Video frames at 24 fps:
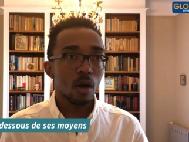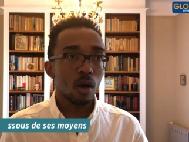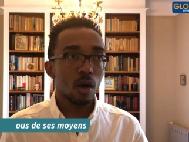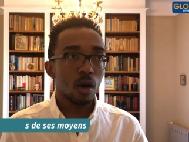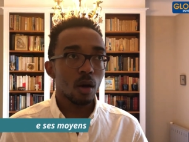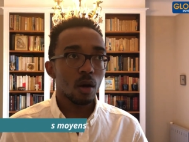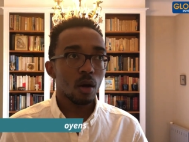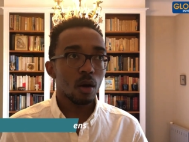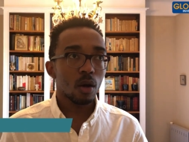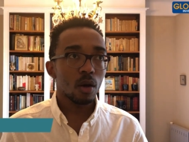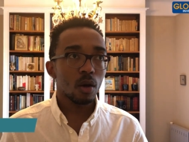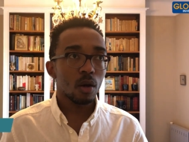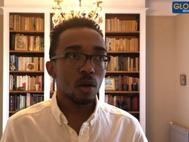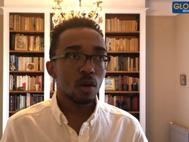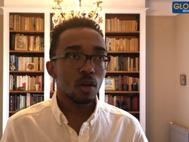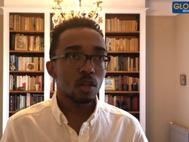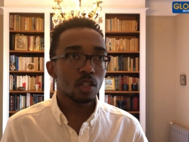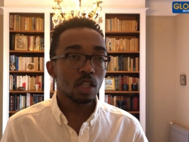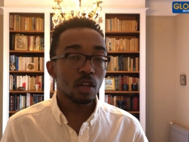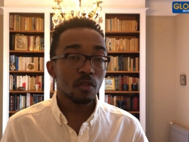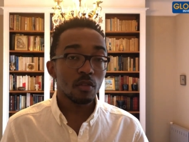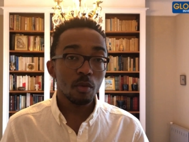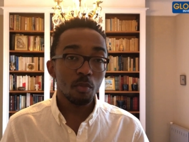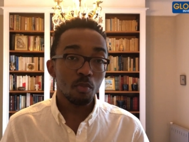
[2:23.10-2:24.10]

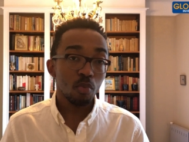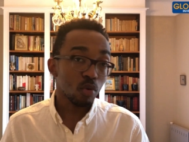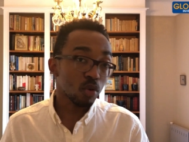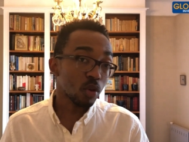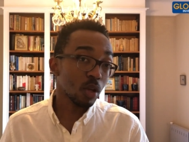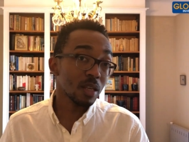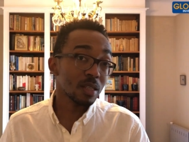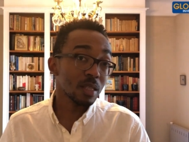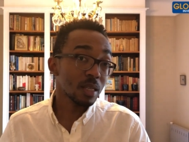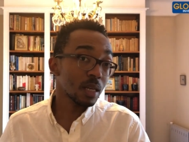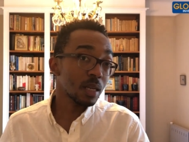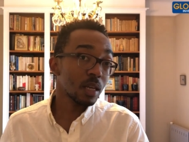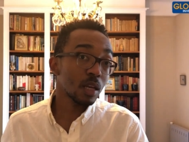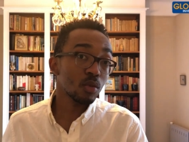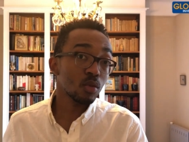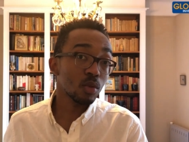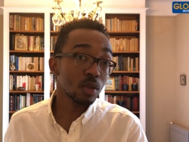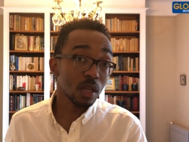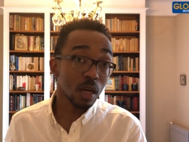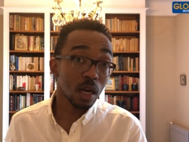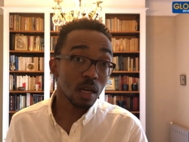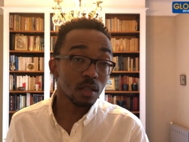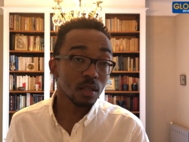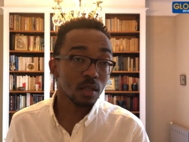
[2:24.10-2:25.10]
euh, j'avais pourtant un salaire
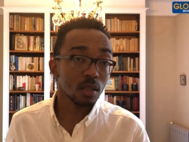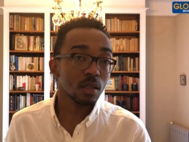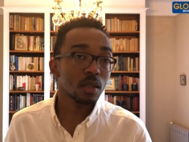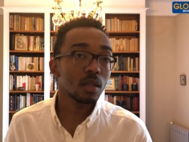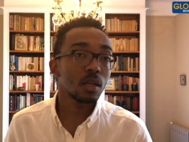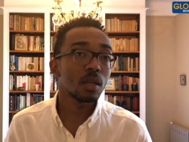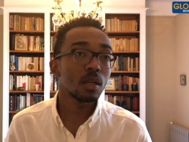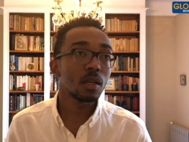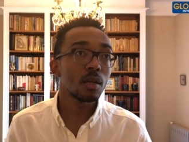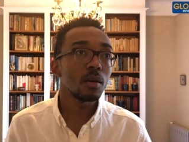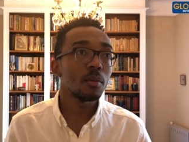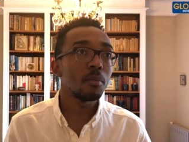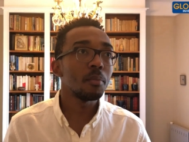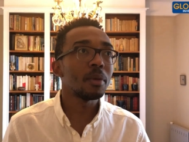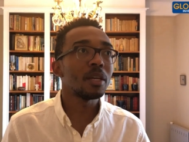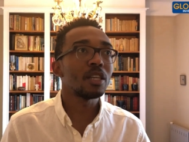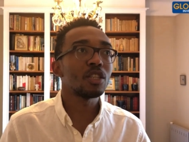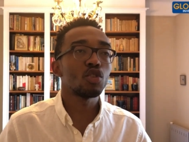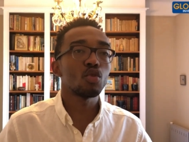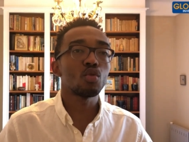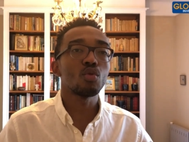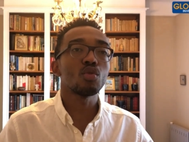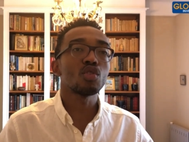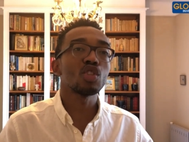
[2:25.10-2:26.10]
de cadre,
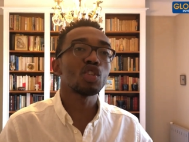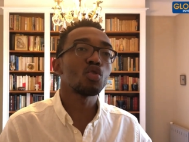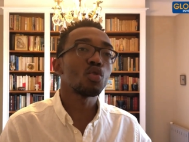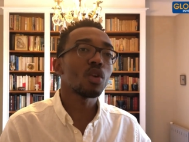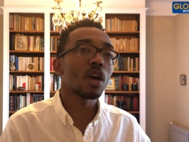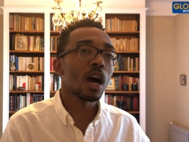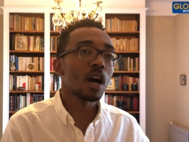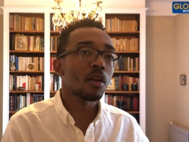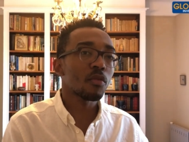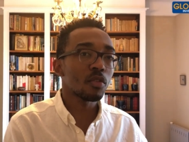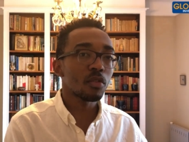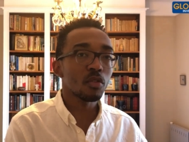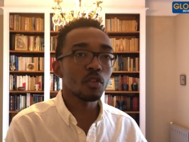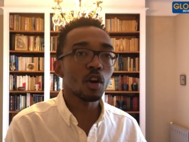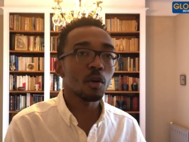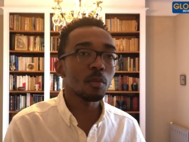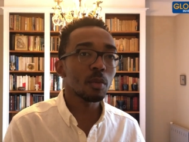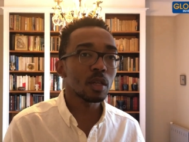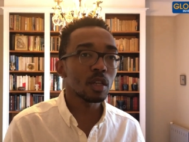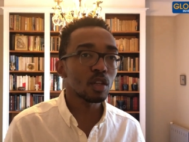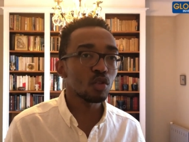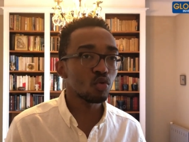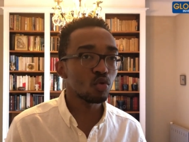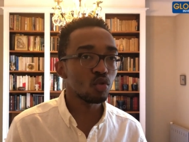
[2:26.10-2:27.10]
mais je continuais à vivre
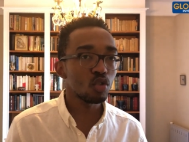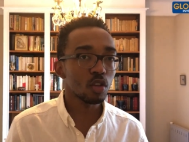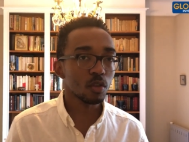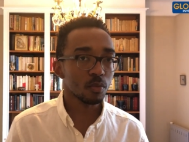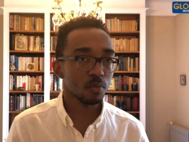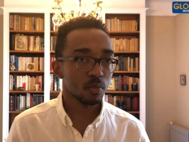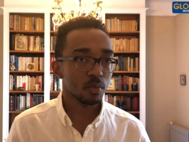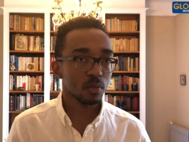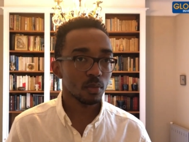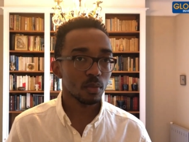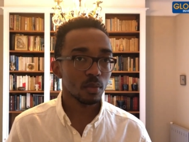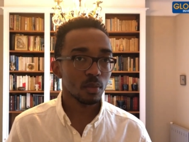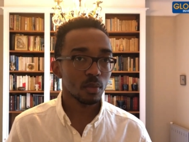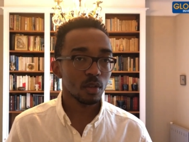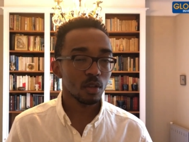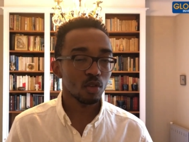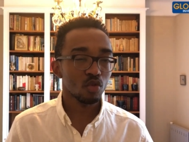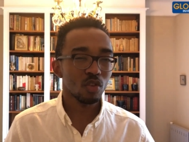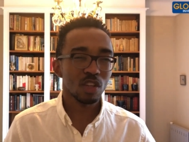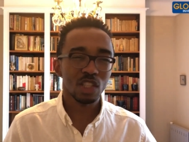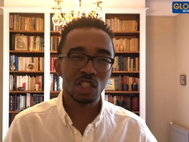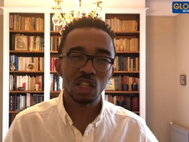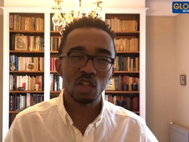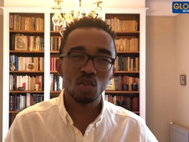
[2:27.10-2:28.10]
comme un étudiant.
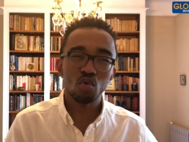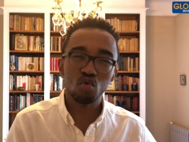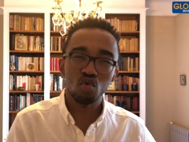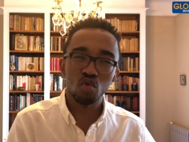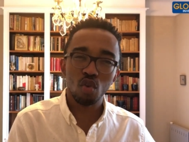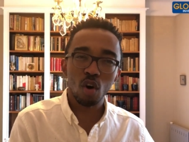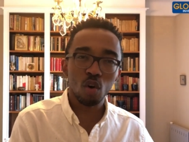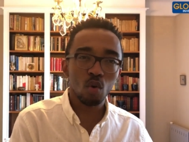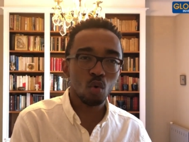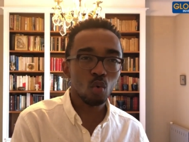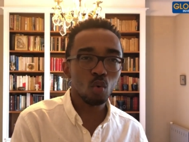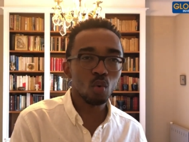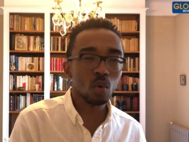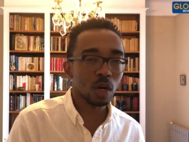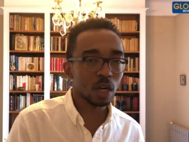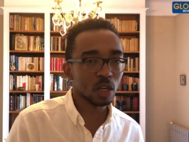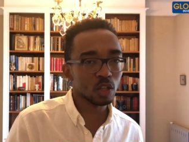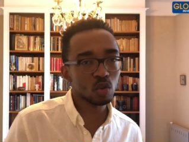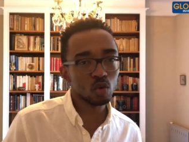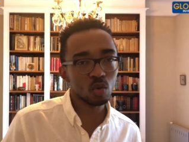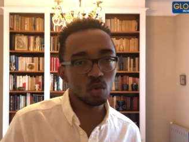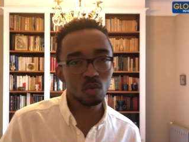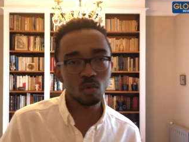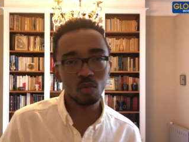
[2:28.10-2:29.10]
J'achetais toujours en
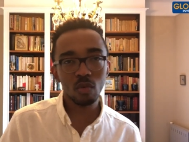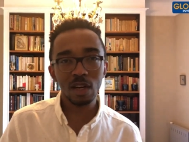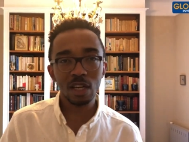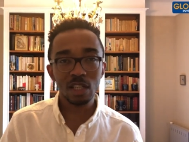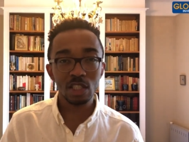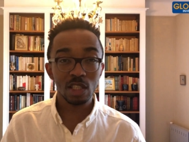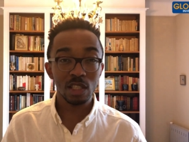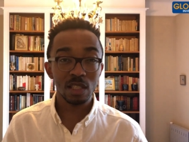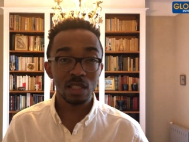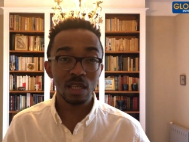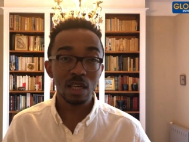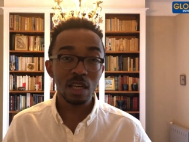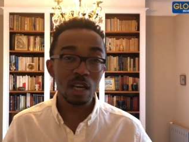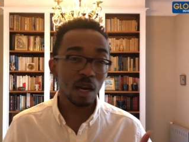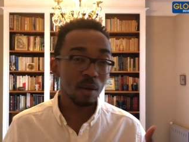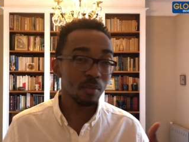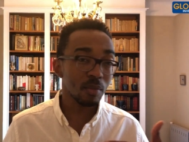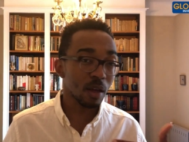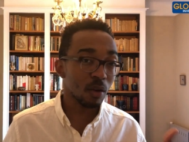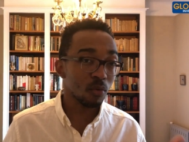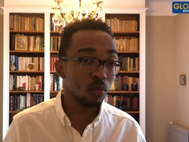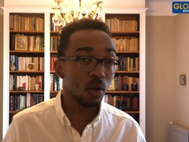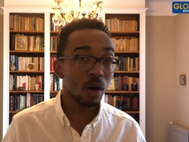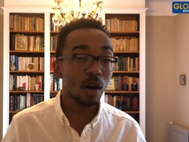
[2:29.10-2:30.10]
colocation, voilà, j'essayais quand
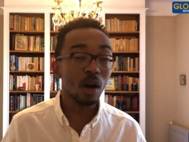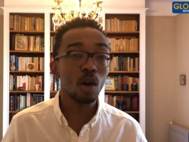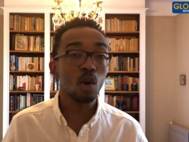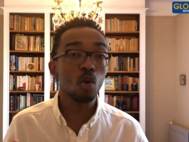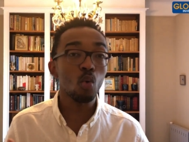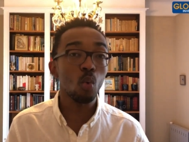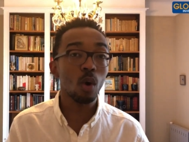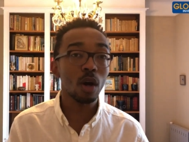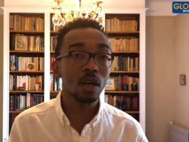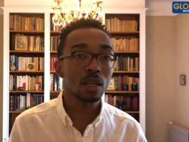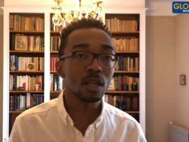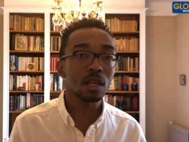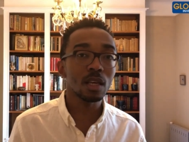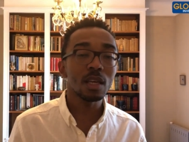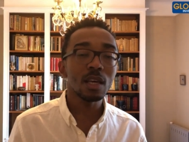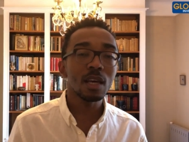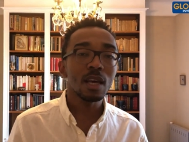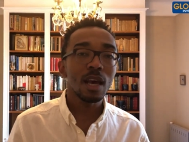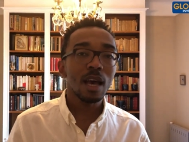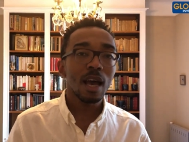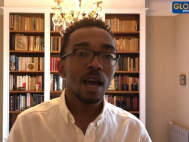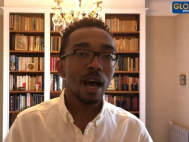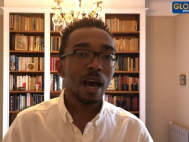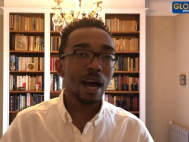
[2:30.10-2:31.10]
même d'avoir un loyer
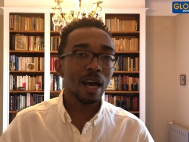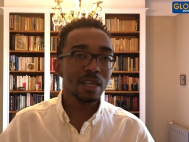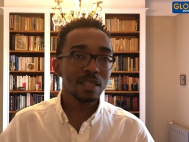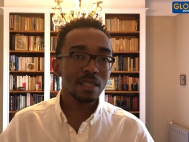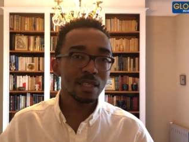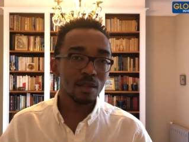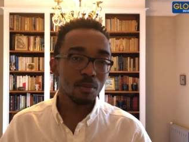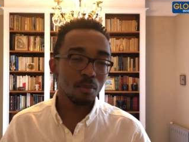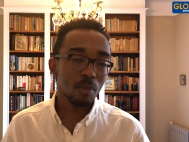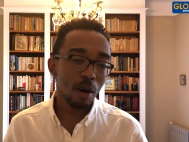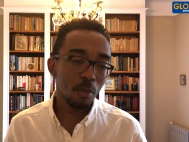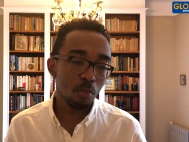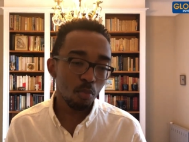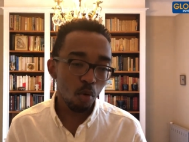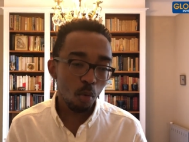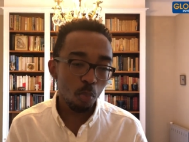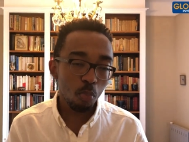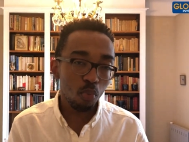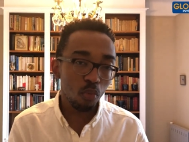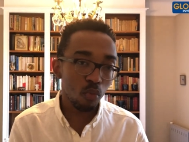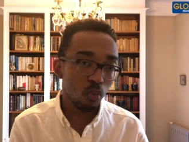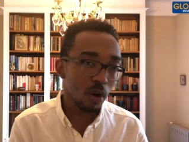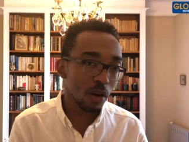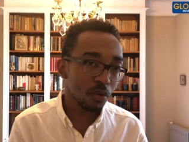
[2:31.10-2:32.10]
assez bas
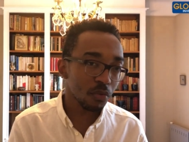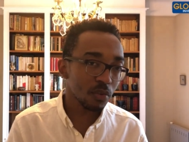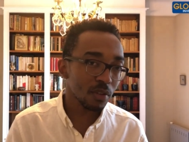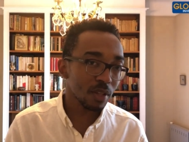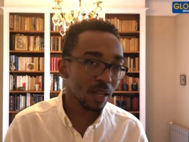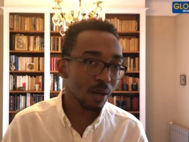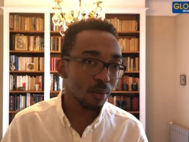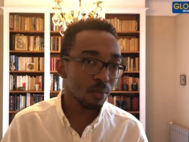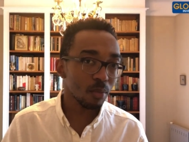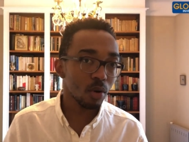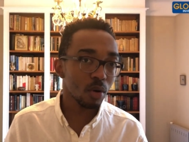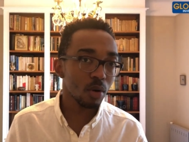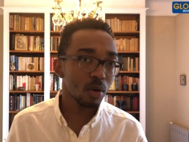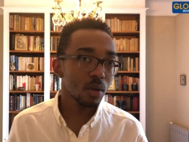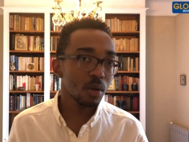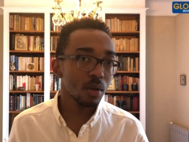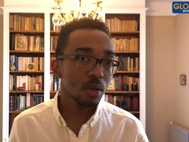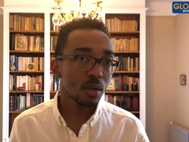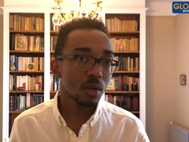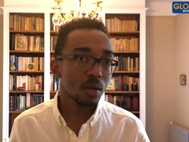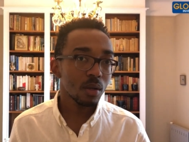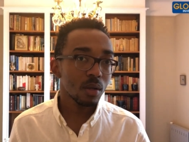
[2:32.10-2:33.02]
pour pouvoir finalement